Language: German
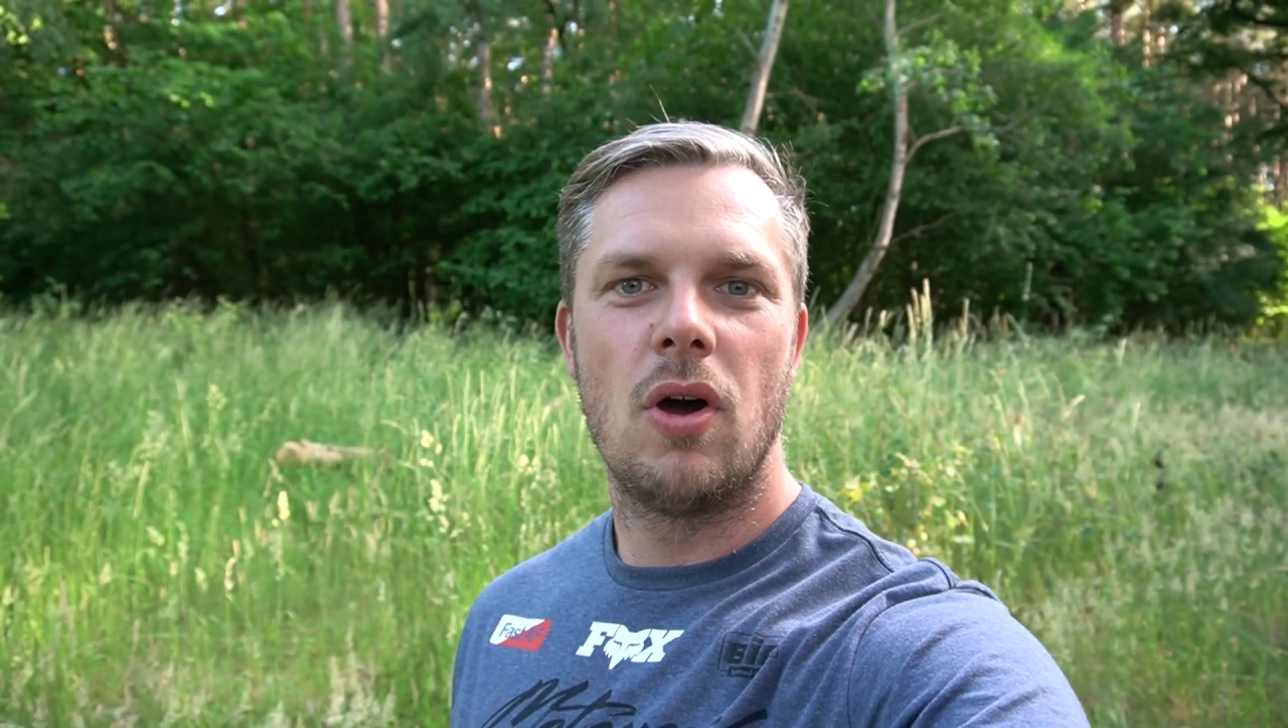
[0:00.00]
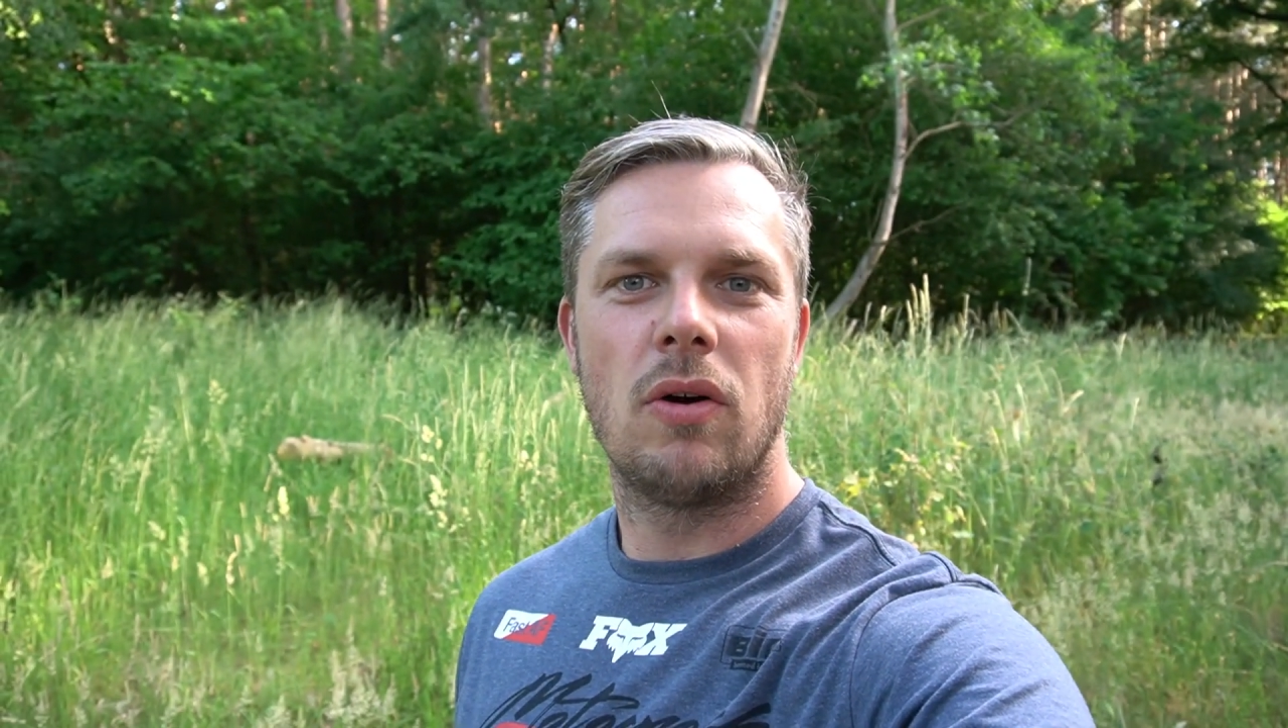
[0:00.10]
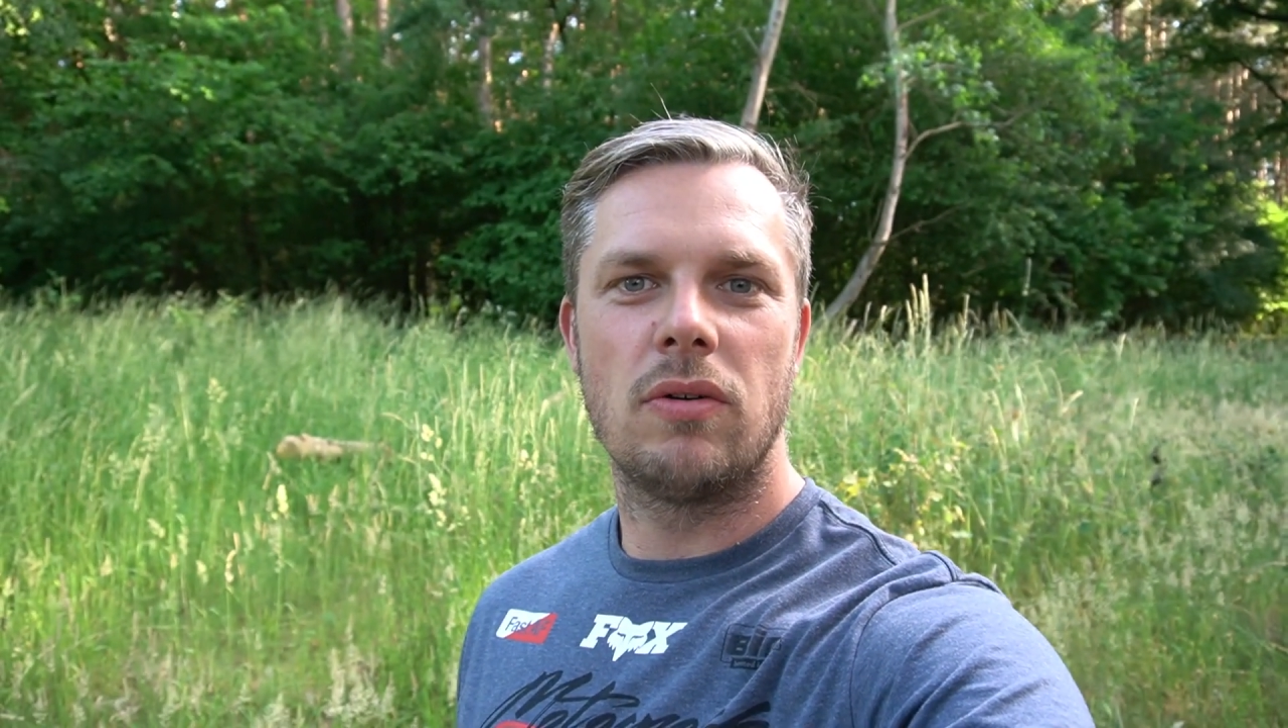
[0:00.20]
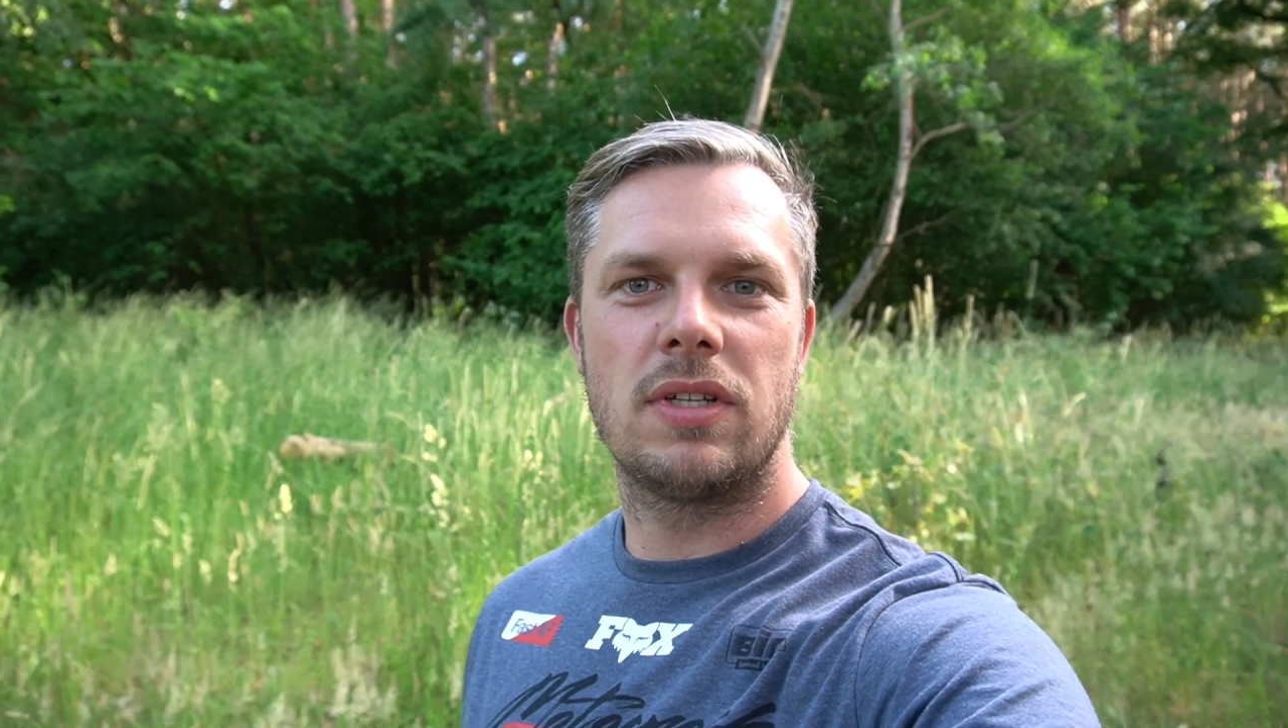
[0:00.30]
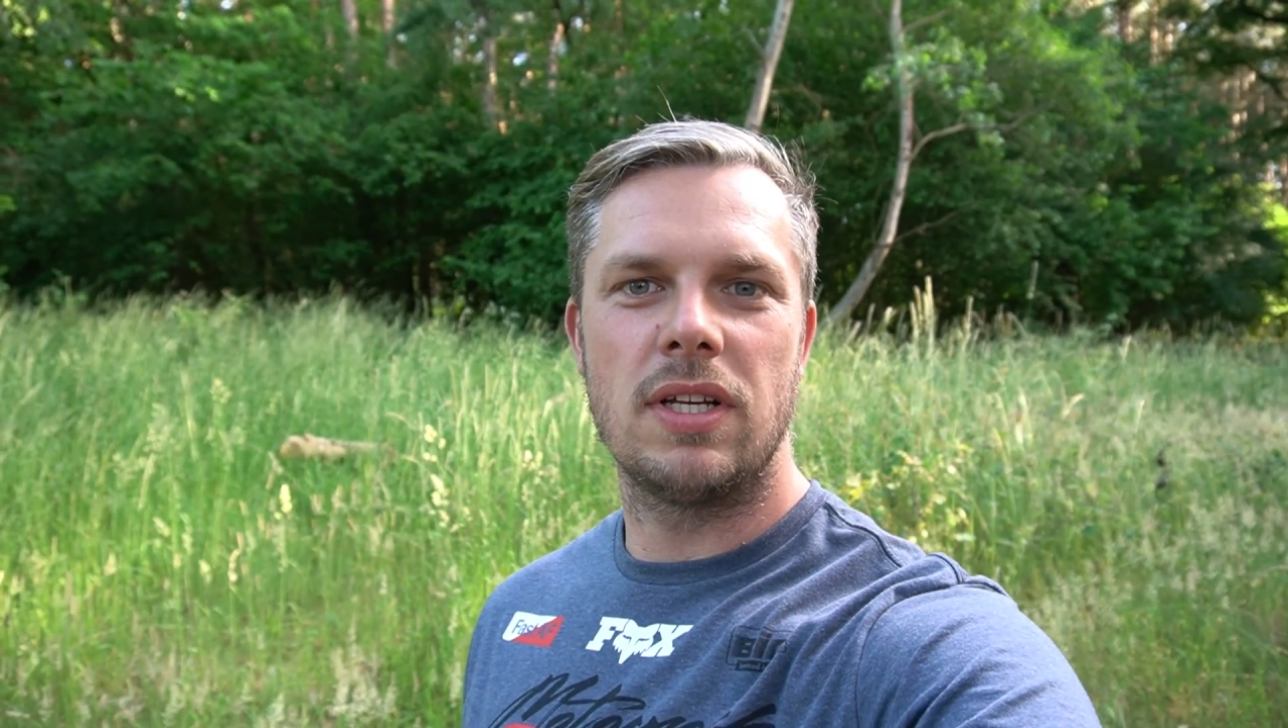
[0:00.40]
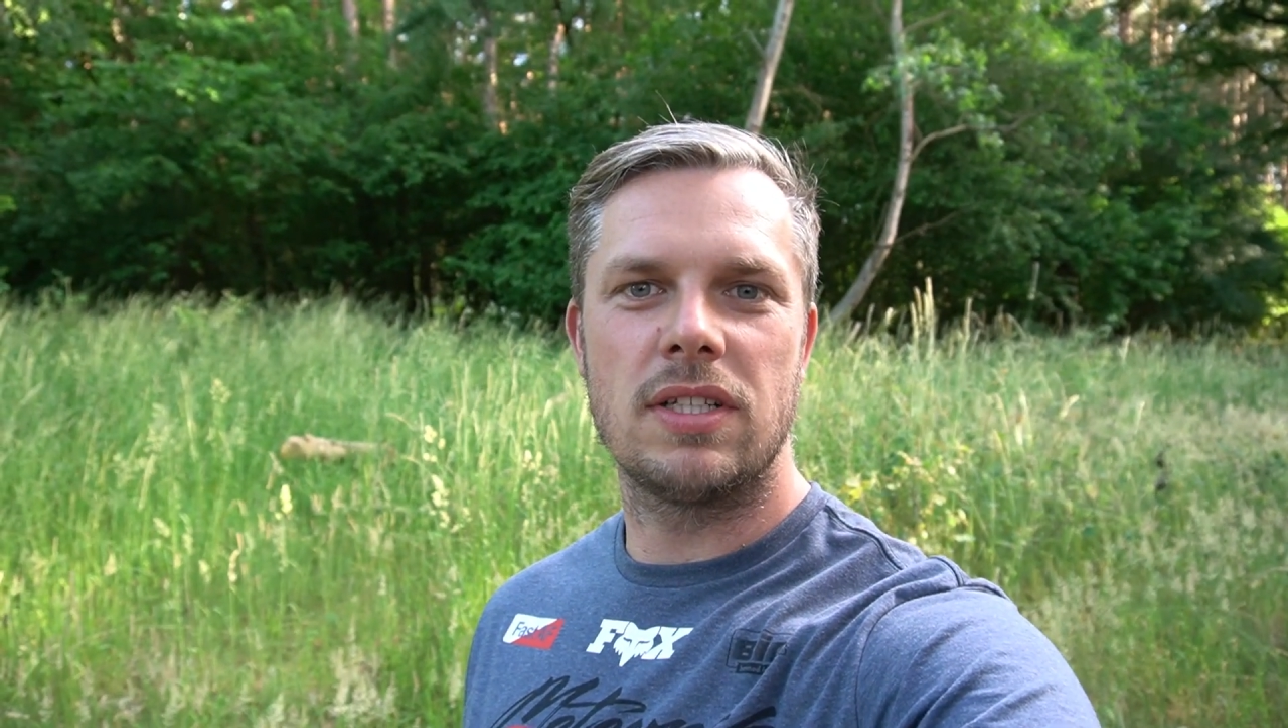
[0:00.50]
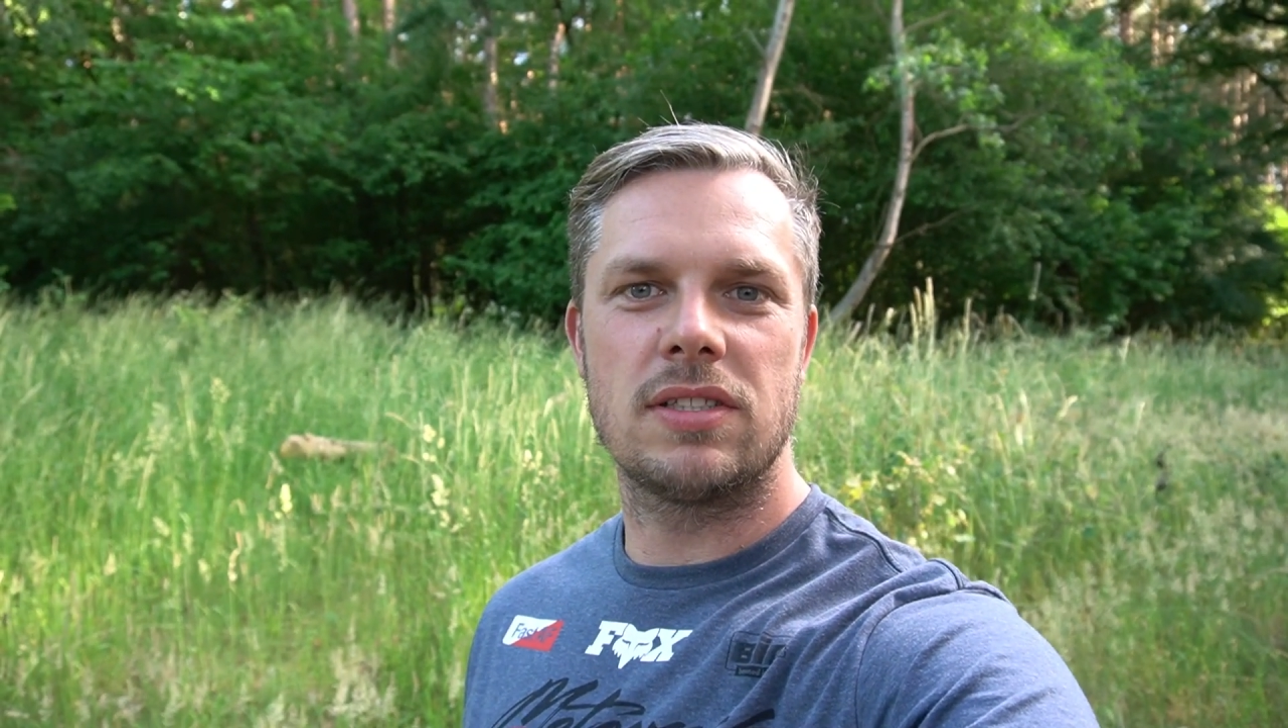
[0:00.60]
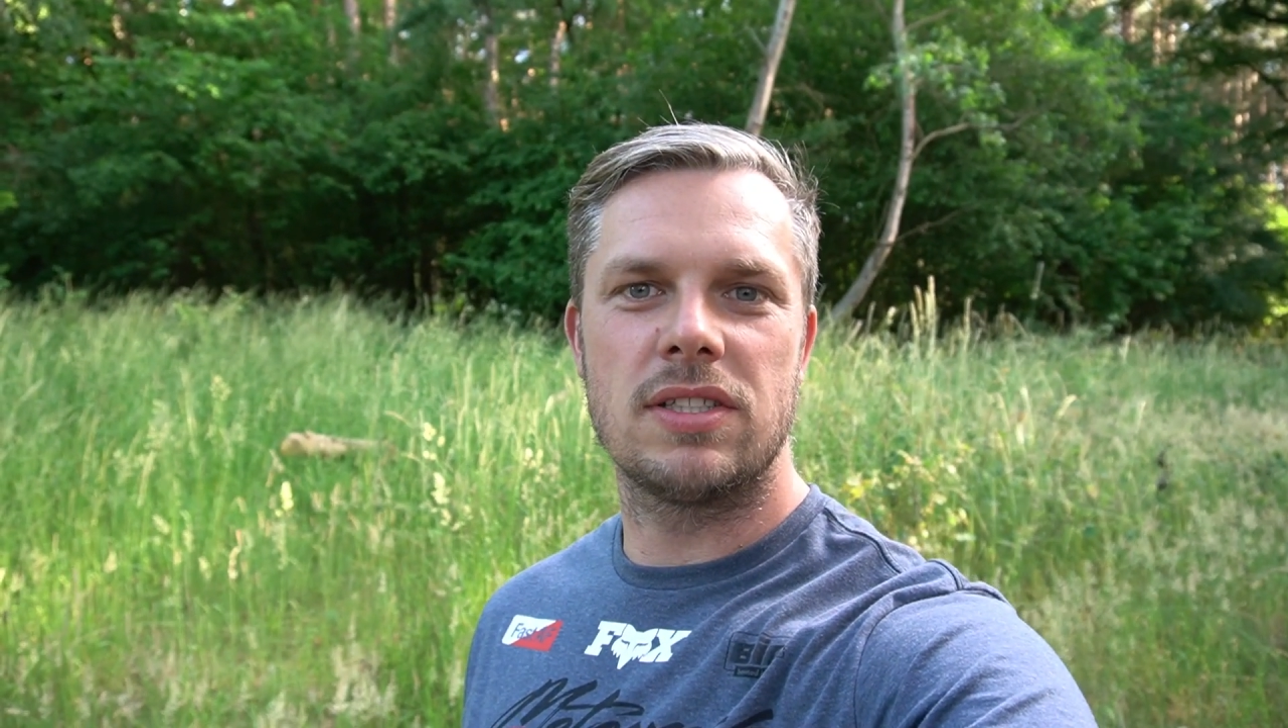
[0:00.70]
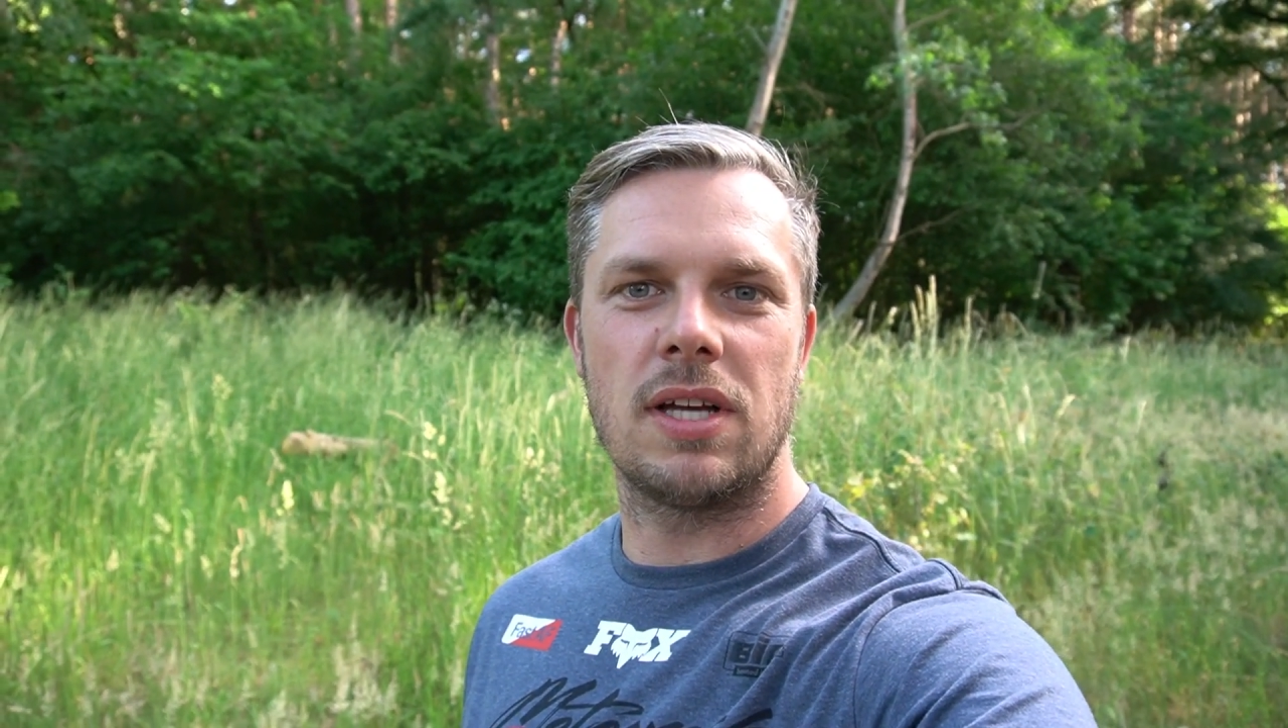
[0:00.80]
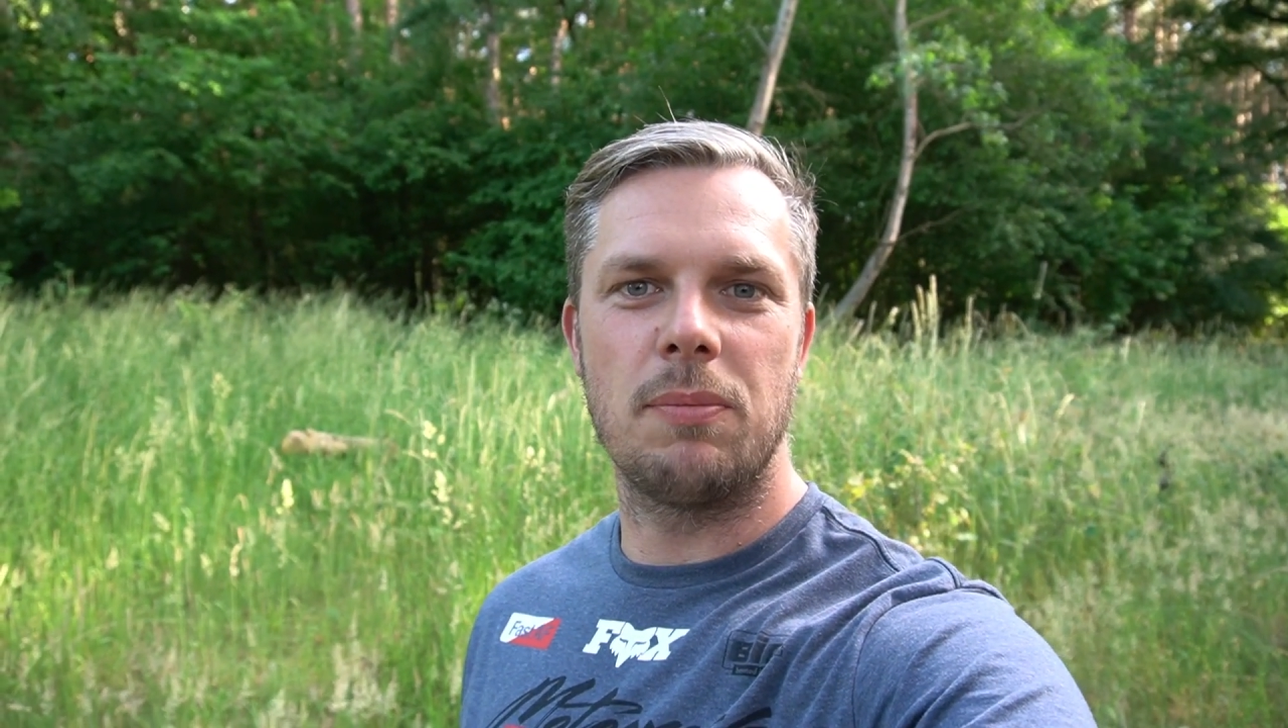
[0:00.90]
und den ich
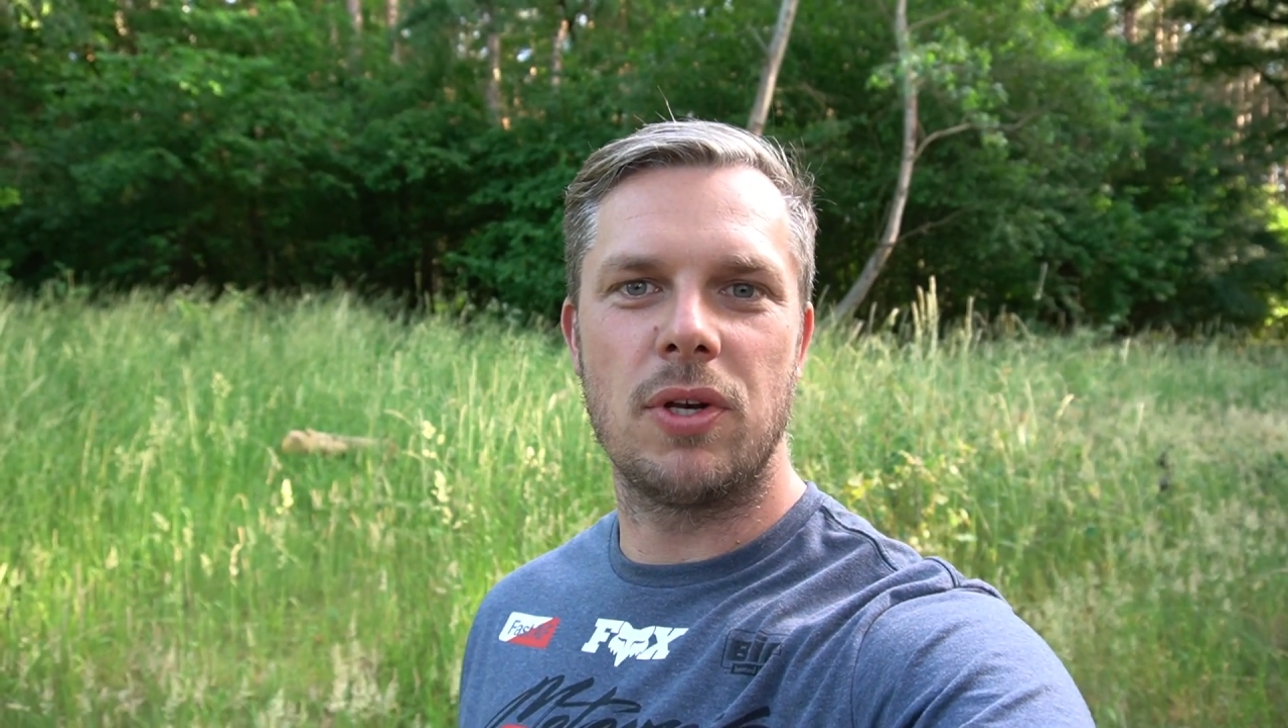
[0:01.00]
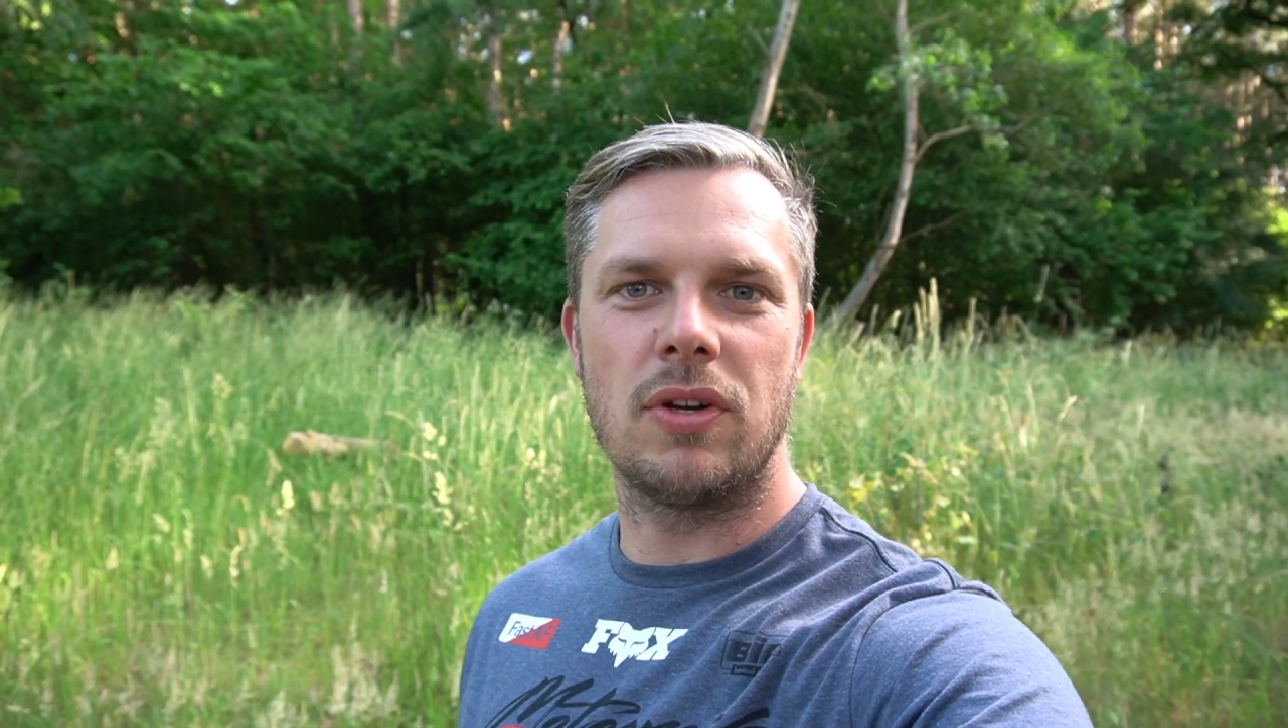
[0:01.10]
zusammen mit